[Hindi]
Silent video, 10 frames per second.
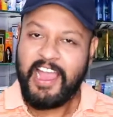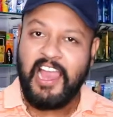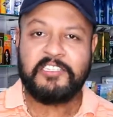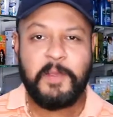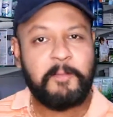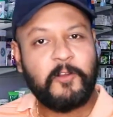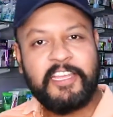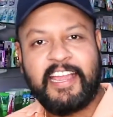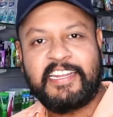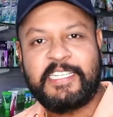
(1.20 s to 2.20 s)
आज मैं आपको
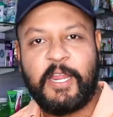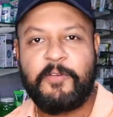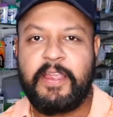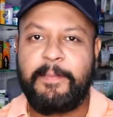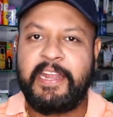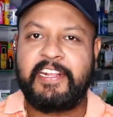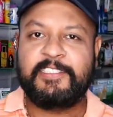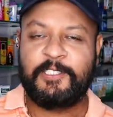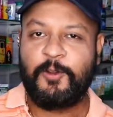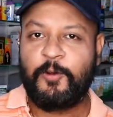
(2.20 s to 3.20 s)
दिखाने जा रहा हूँ ये
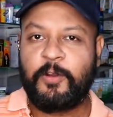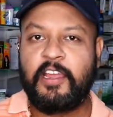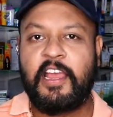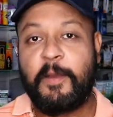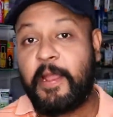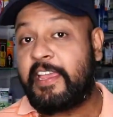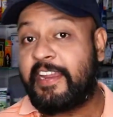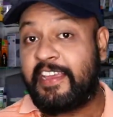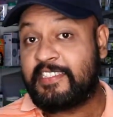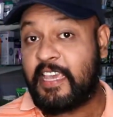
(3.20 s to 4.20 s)
मेडिकल स्टोर हम
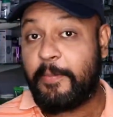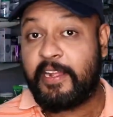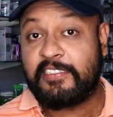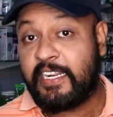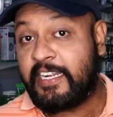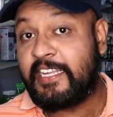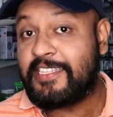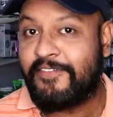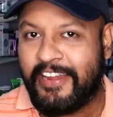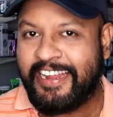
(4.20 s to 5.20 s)
आखिर किस केमिकल से
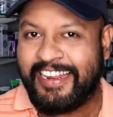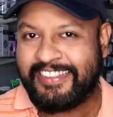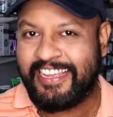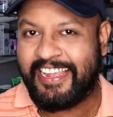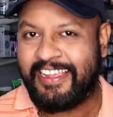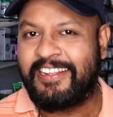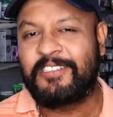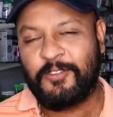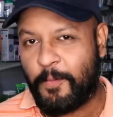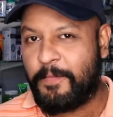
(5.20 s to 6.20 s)
डिस करते
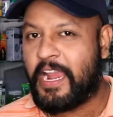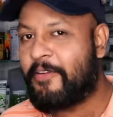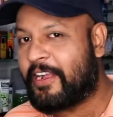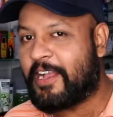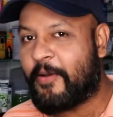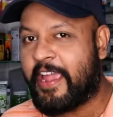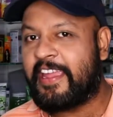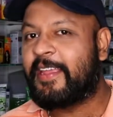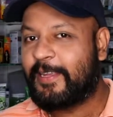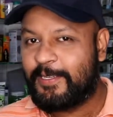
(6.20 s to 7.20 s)
हैं सो बिना वक्त
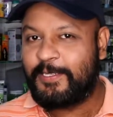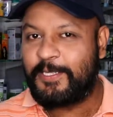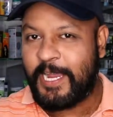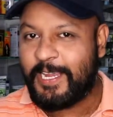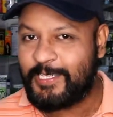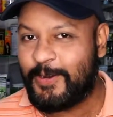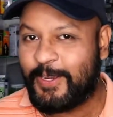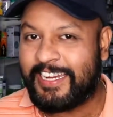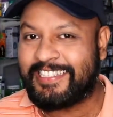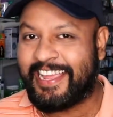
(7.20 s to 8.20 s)
गवाए चलिए
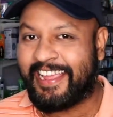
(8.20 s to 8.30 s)
शुरू करते